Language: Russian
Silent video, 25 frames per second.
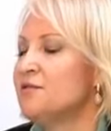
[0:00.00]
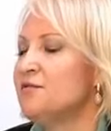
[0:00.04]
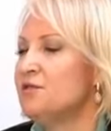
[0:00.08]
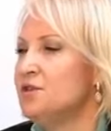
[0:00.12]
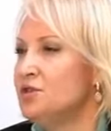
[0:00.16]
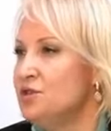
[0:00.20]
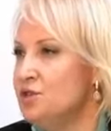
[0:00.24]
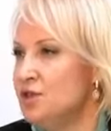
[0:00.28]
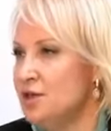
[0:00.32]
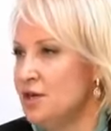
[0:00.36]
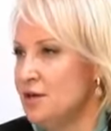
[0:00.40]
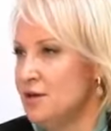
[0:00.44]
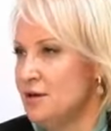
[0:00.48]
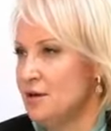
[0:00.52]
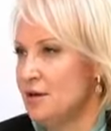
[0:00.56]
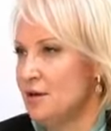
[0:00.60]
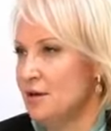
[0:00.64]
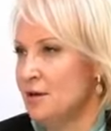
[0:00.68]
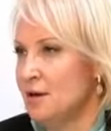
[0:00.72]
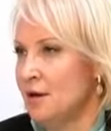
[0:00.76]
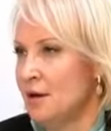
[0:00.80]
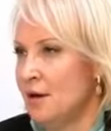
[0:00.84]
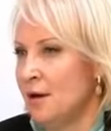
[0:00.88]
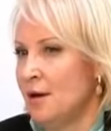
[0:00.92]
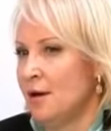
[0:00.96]
заведение,
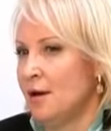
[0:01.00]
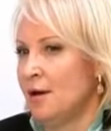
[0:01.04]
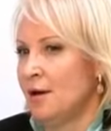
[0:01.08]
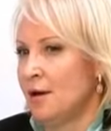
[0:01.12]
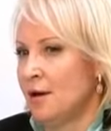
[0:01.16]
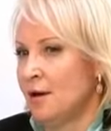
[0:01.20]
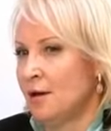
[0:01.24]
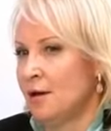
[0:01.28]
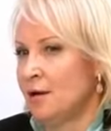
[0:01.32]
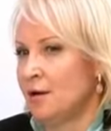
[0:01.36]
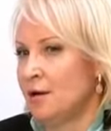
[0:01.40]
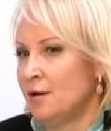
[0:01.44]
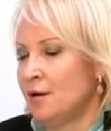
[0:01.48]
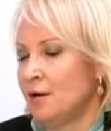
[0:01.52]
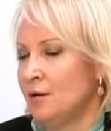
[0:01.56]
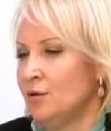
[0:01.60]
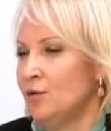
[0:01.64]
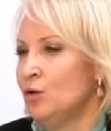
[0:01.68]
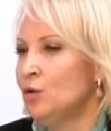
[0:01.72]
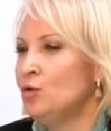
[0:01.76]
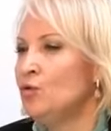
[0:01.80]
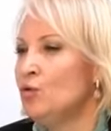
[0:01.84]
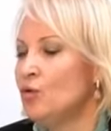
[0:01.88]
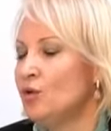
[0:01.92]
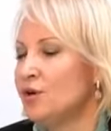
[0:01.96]
зрения а,
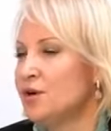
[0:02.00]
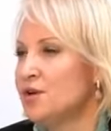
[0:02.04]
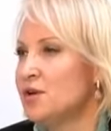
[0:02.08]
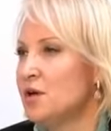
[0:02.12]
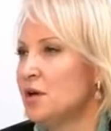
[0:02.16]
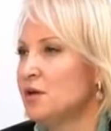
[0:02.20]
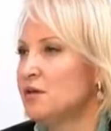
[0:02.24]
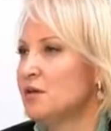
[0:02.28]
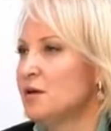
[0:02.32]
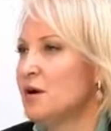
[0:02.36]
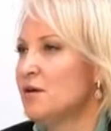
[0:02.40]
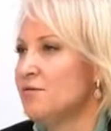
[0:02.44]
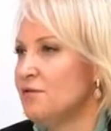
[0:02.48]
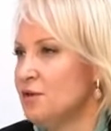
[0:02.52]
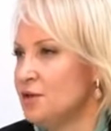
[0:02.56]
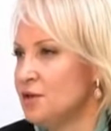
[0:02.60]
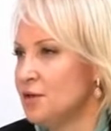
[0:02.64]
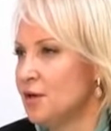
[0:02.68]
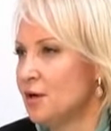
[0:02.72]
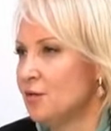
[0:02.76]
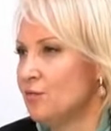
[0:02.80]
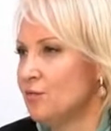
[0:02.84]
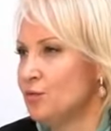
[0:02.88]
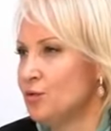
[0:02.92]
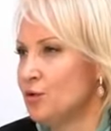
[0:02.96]
не только не отравить
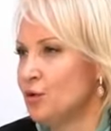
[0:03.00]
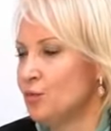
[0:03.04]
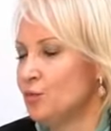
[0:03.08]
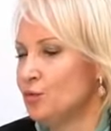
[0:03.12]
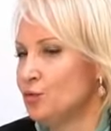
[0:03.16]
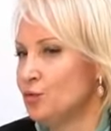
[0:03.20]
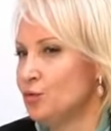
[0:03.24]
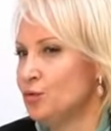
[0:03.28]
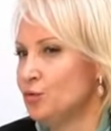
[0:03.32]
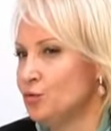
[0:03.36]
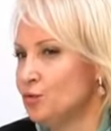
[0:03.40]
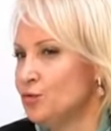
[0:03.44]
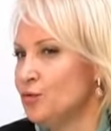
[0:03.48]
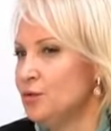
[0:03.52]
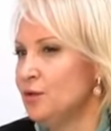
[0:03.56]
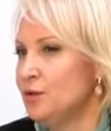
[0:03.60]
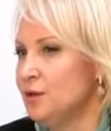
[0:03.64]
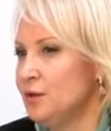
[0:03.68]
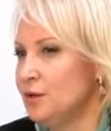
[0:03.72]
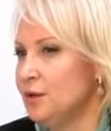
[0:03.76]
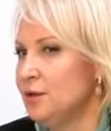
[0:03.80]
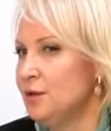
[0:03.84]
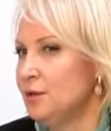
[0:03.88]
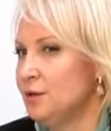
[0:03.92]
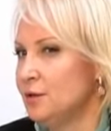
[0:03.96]
кого-нибудь, но
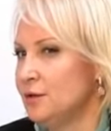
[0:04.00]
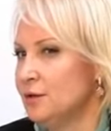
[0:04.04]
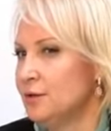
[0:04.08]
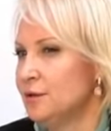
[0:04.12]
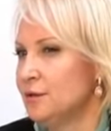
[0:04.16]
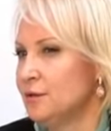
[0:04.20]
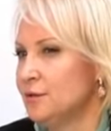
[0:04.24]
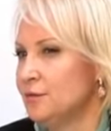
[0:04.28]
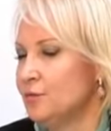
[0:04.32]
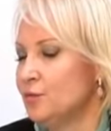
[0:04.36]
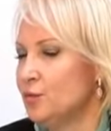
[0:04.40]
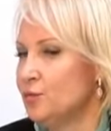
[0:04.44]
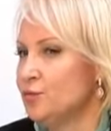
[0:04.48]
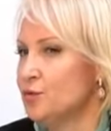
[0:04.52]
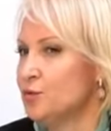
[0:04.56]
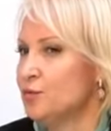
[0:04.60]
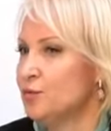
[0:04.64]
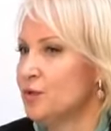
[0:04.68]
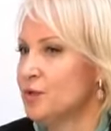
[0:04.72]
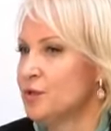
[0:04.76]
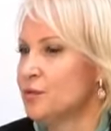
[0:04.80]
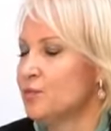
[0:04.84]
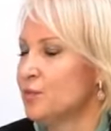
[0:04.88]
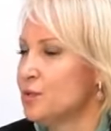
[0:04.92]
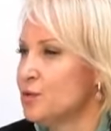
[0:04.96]
и, э, в
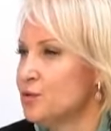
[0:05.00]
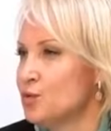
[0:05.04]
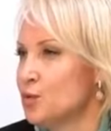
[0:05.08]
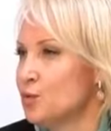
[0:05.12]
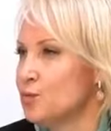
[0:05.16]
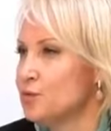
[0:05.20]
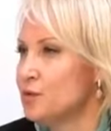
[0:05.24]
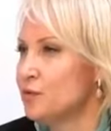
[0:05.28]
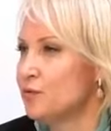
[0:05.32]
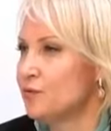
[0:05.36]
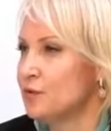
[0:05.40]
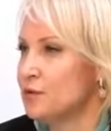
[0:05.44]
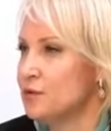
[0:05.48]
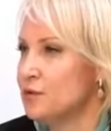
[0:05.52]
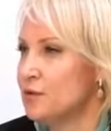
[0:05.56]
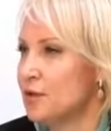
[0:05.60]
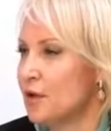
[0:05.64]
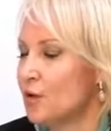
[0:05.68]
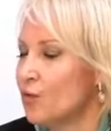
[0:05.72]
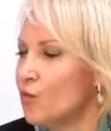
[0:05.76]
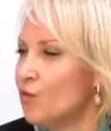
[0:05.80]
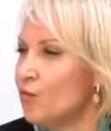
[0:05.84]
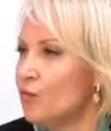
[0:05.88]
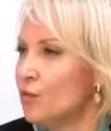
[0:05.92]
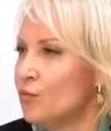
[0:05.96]
общем-то, способствовать
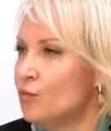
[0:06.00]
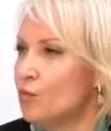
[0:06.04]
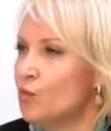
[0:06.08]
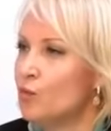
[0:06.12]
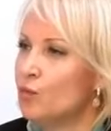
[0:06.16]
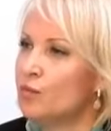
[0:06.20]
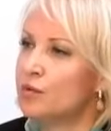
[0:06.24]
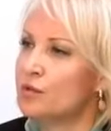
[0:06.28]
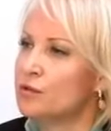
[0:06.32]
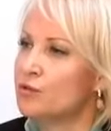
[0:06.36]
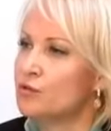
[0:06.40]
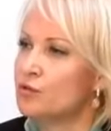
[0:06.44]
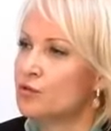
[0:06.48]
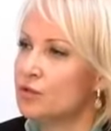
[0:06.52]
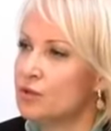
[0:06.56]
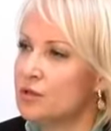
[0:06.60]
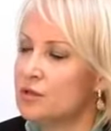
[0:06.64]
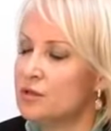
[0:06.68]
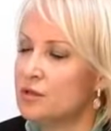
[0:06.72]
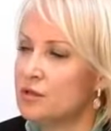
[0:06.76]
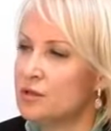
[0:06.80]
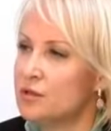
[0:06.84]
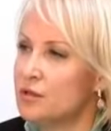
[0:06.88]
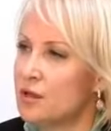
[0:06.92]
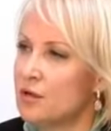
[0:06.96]
здоровому образу
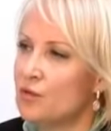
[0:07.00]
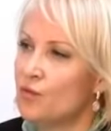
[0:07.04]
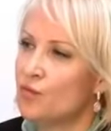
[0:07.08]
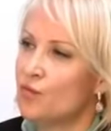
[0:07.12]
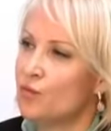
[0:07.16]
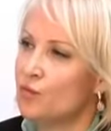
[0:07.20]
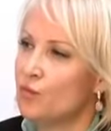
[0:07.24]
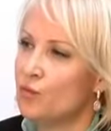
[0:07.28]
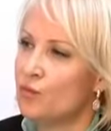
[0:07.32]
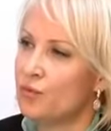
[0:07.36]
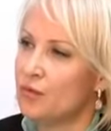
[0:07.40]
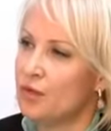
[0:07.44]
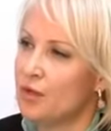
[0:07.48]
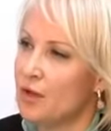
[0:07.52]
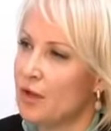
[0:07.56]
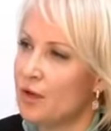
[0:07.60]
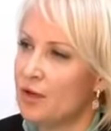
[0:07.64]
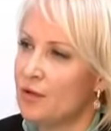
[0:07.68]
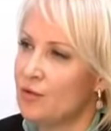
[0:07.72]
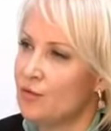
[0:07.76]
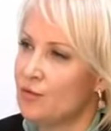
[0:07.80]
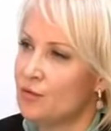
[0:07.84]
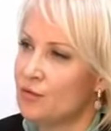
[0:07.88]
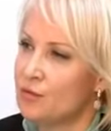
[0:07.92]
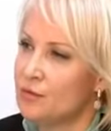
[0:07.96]
жизни, здоровому
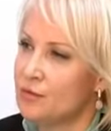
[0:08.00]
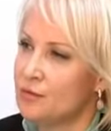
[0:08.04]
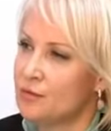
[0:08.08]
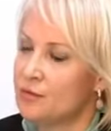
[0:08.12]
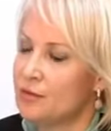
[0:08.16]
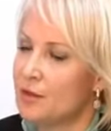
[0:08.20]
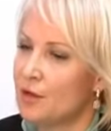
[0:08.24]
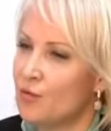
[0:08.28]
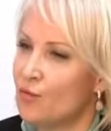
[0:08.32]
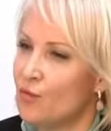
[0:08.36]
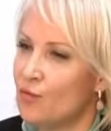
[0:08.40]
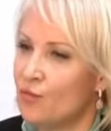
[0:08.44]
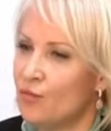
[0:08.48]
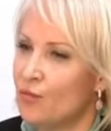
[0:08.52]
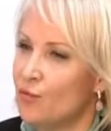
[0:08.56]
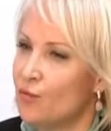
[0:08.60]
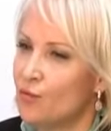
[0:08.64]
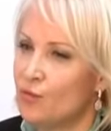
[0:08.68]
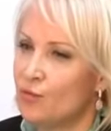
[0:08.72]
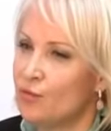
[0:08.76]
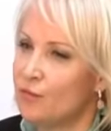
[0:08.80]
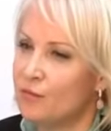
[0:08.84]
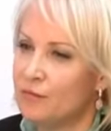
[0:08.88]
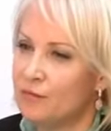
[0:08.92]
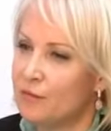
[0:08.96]
питанию,
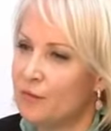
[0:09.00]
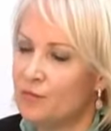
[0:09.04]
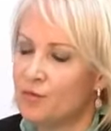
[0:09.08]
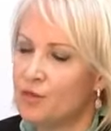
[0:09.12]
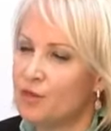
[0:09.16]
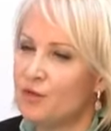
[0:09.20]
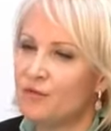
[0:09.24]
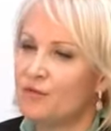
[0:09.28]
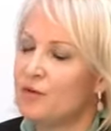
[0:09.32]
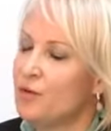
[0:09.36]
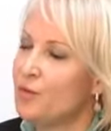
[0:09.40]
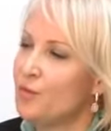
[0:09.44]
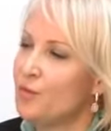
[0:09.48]
здоровому вообще